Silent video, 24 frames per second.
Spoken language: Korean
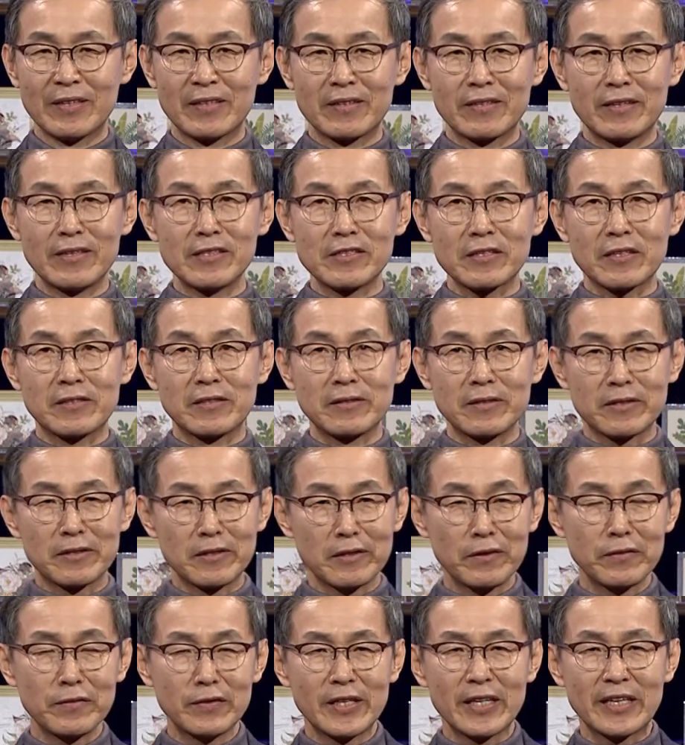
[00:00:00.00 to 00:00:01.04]
그래서, 그,
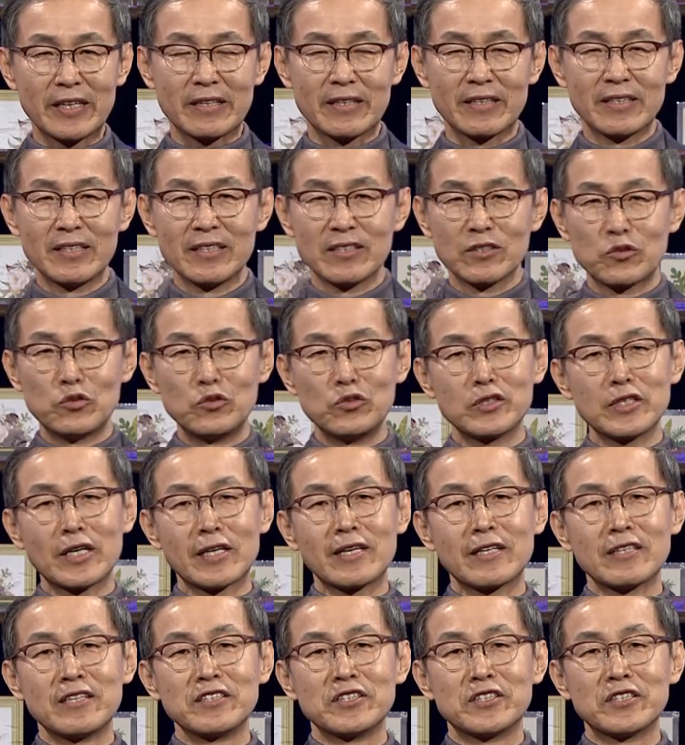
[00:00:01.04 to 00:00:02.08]
그런데
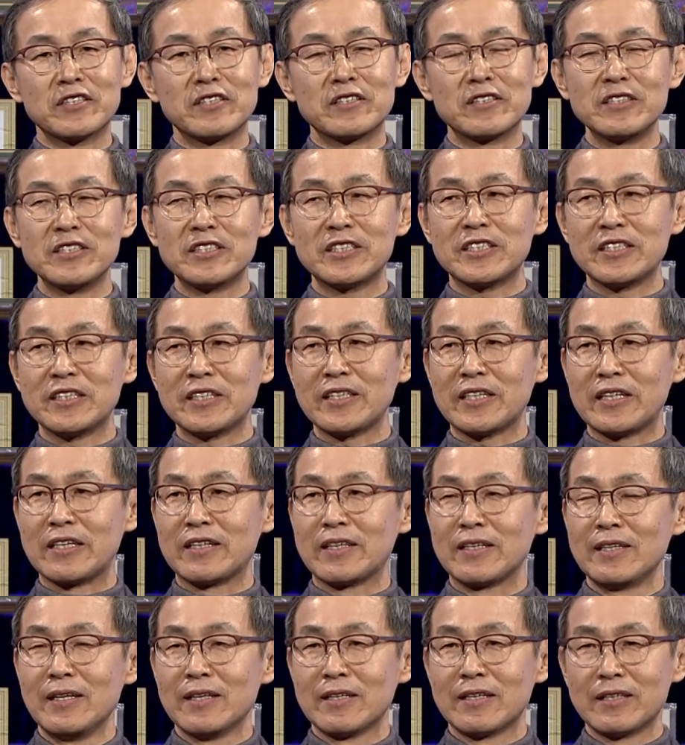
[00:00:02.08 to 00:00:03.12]
군자라는 저
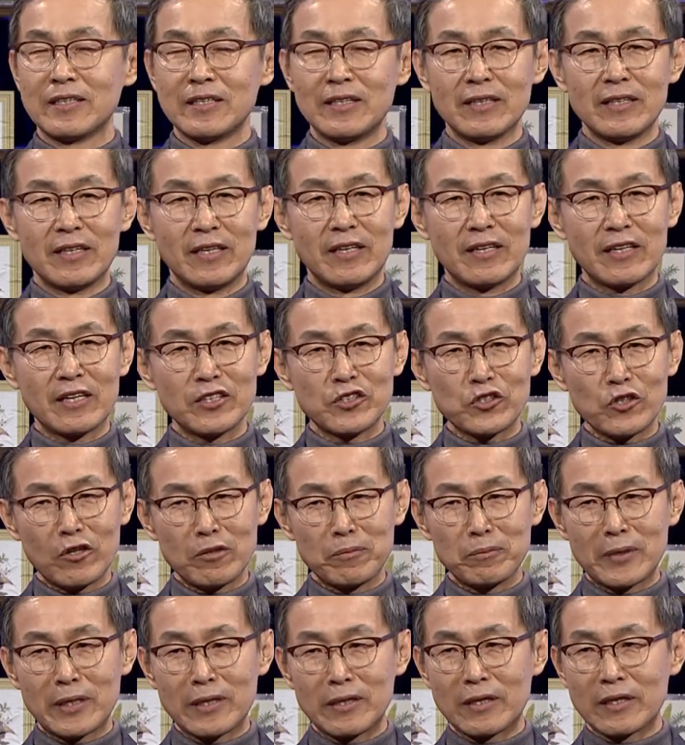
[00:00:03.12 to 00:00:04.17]
뜻이 이게
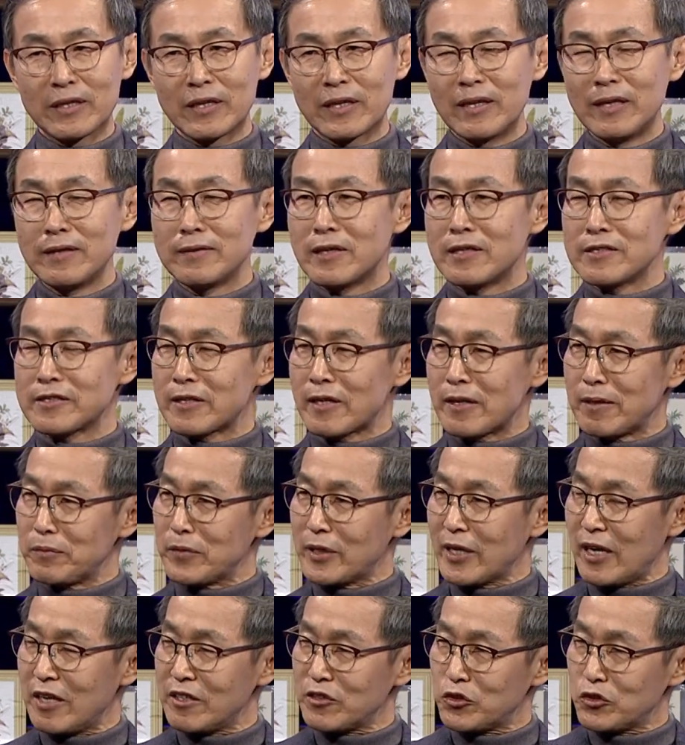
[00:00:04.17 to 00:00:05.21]
정말 옛날
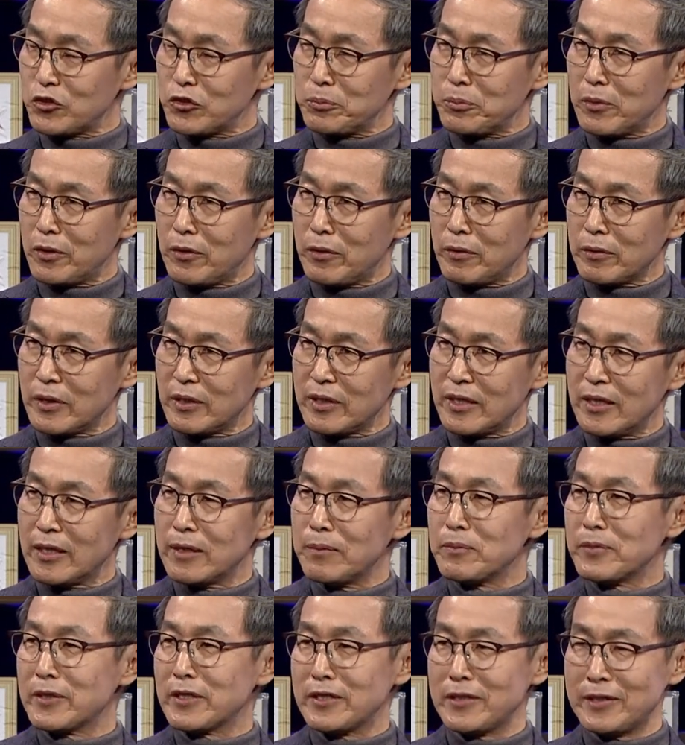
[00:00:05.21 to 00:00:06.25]
사람들이 아주 뭐
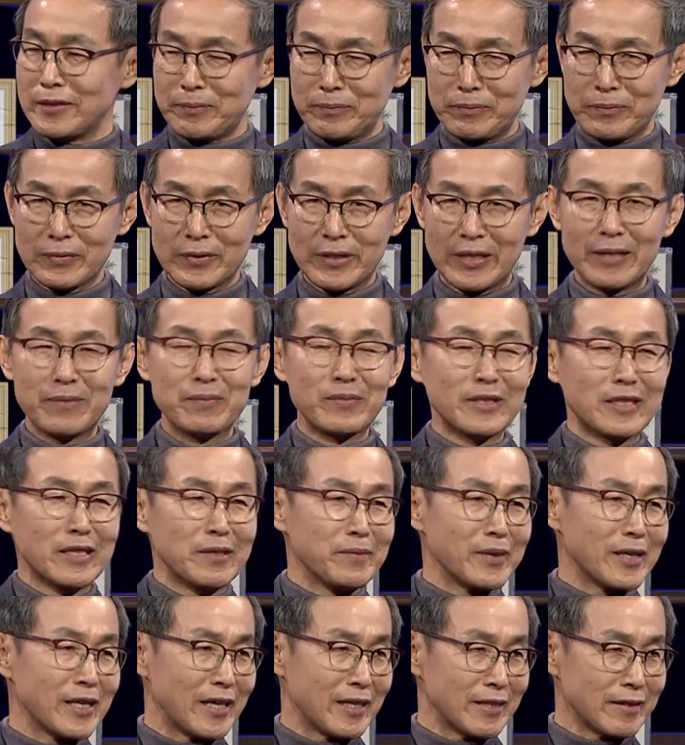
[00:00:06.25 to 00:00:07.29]
임금,
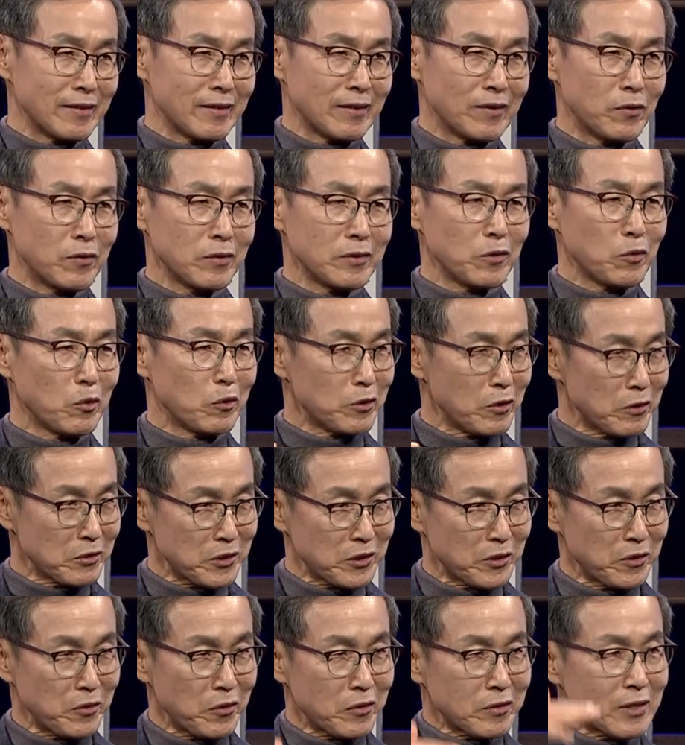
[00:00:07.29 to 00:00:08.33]
임금의 아들 혹은
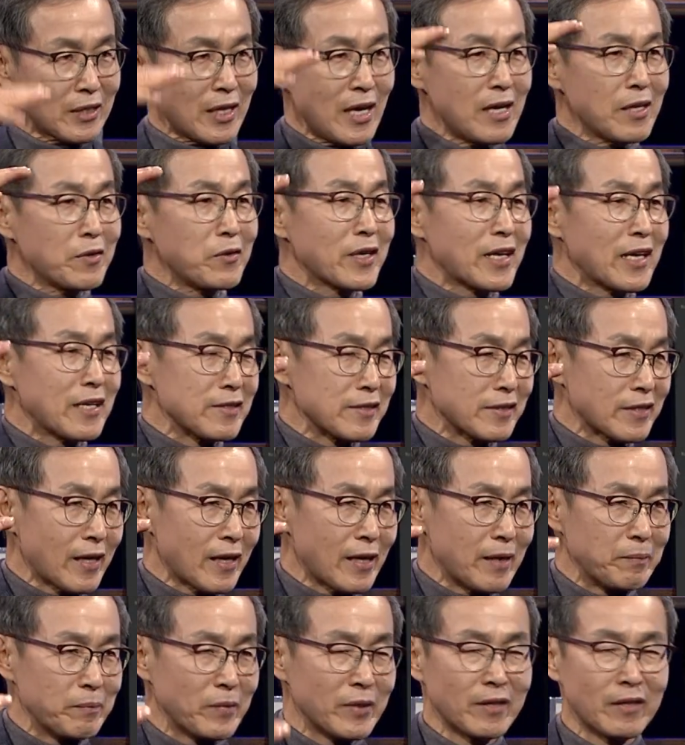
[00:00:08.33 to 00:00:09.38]
도덕적으로 탁월한
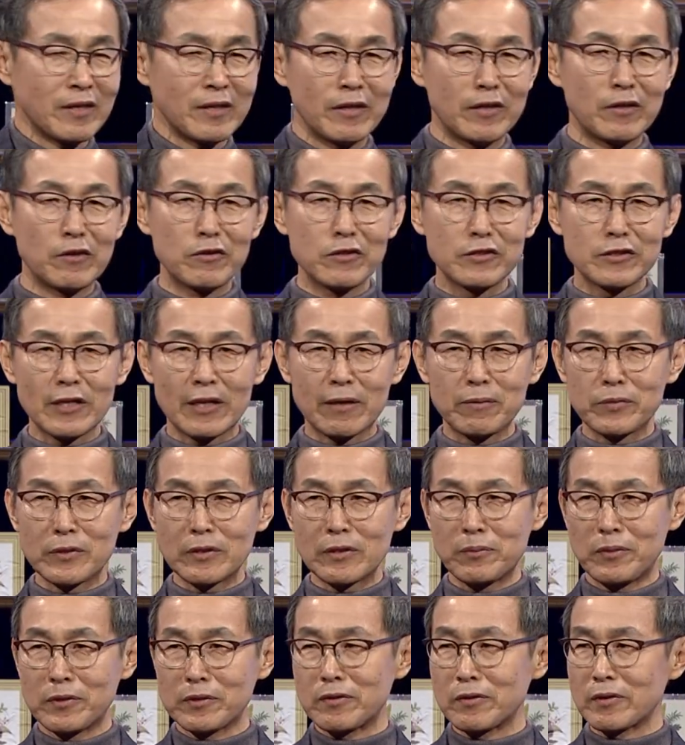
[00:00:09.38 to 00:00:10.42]
사람, 이런
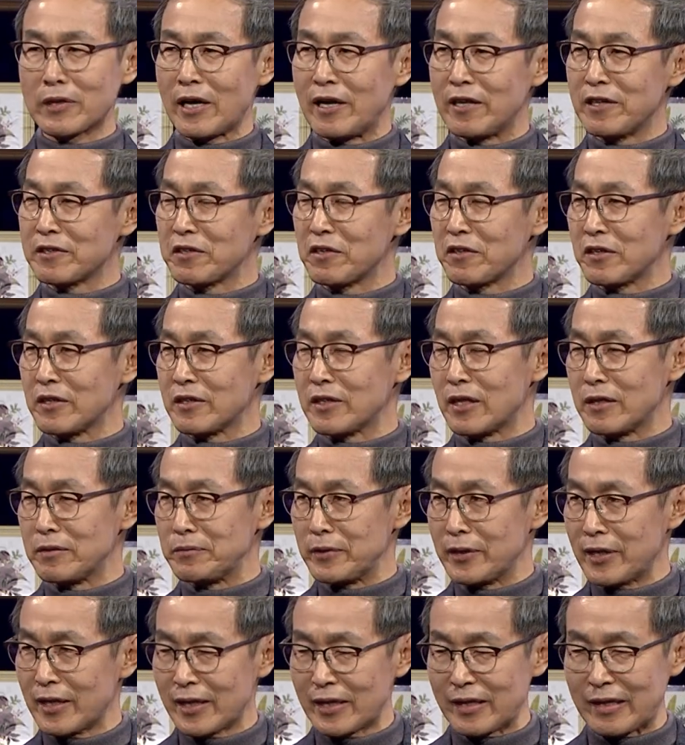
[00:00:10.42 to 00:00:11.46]
사람들을 보통 가리켰기
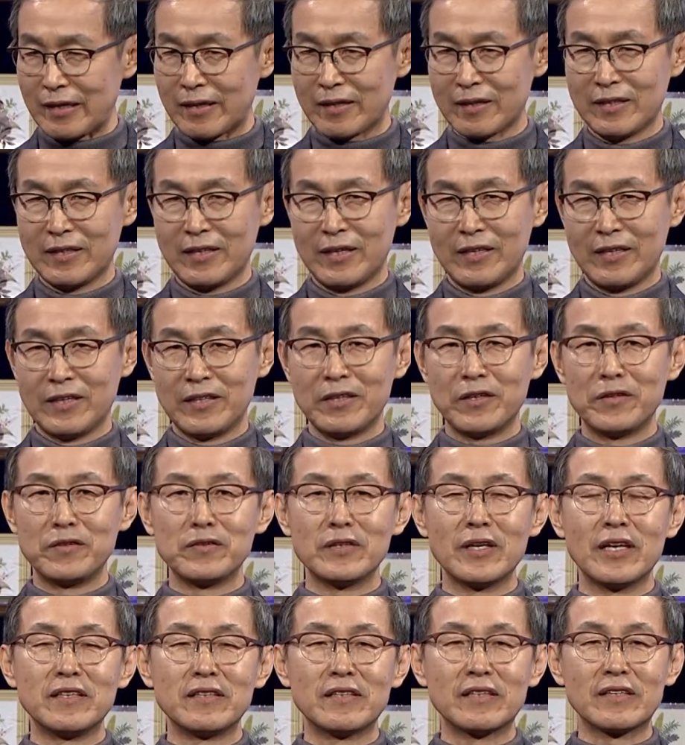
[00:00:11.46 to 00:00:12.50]
때문에
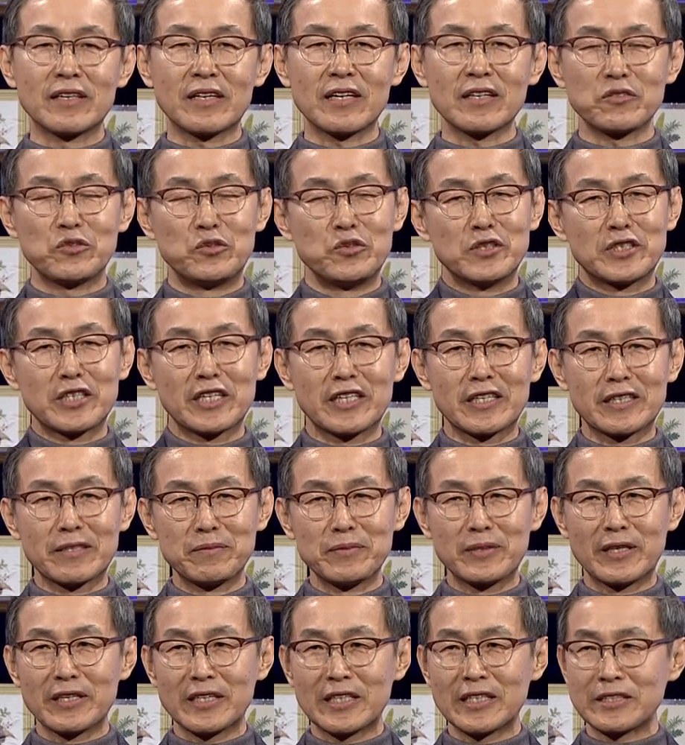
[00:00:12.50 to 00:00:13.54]
현대인들에게 군자
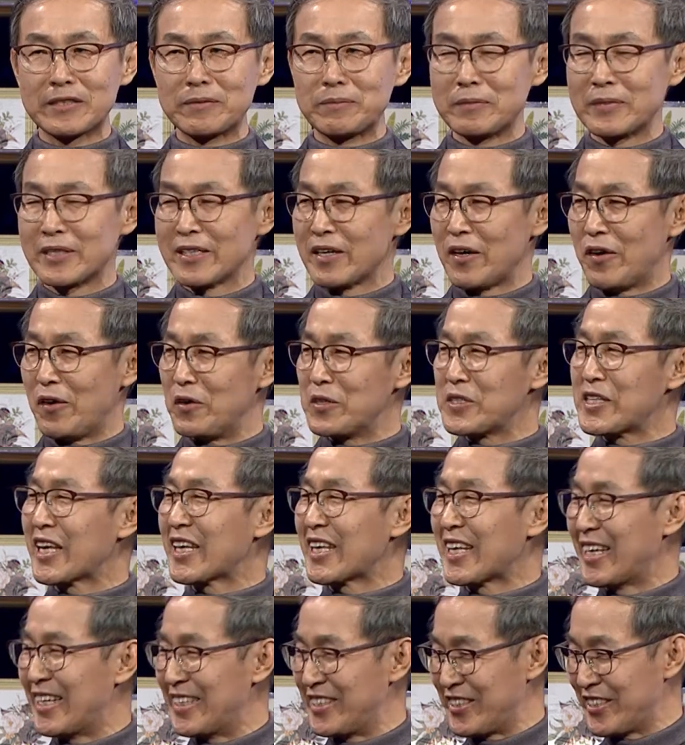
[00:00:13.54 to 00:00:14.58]
그러면 되게 좀
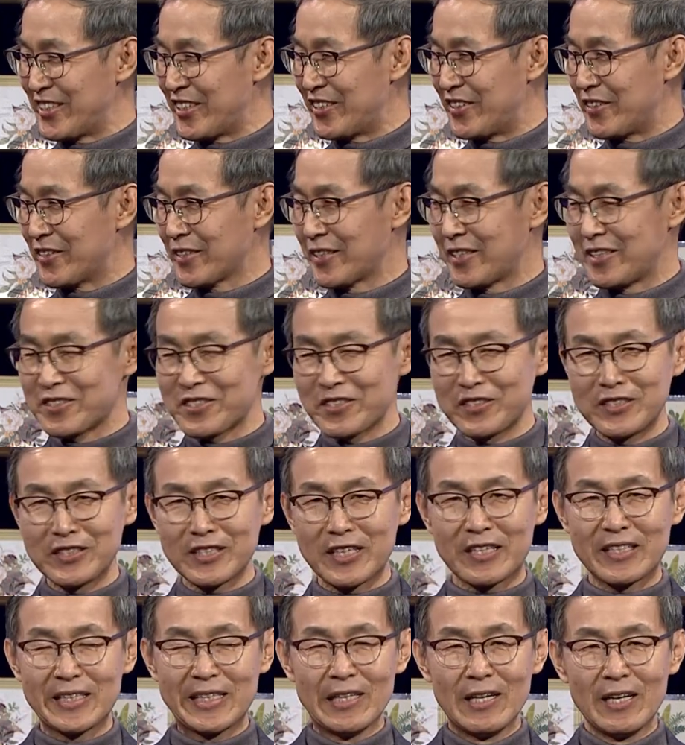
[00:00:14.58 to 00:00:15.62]
어색해하죠. 그래서
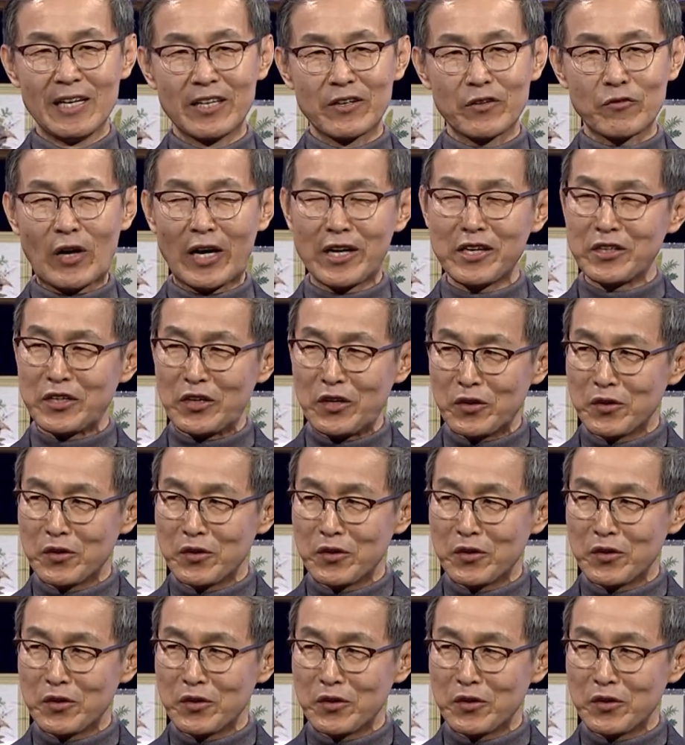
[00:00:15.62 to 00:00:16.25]
이제 과연